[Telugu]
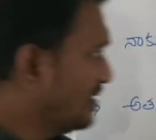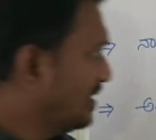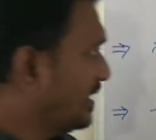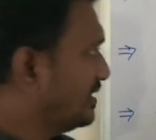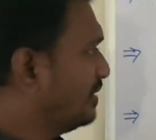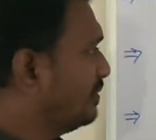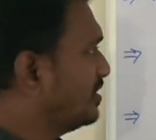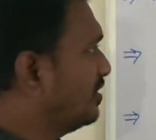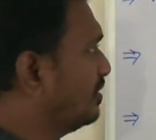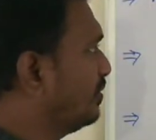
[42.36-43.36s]
సీ ద
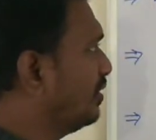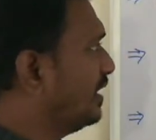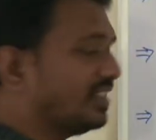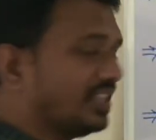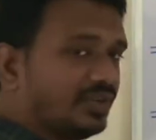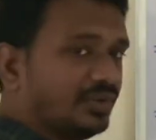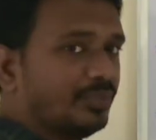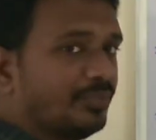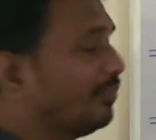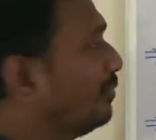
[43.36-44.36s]
ఎగ్జాంపుల్స్ ఆన్ ద బోర్డ్ ఇన్ తెలుగు
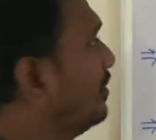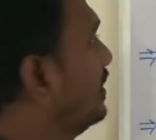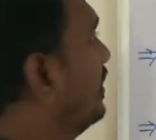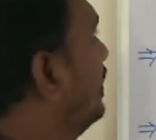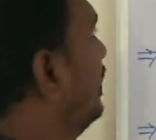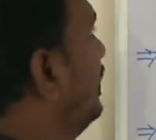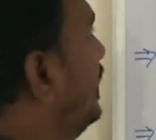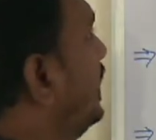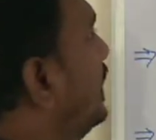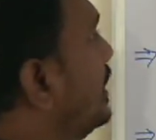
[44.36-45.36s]

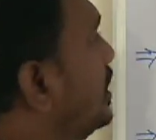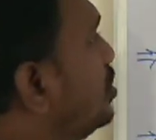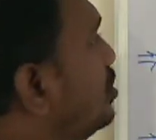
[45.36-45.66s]
నిన్ను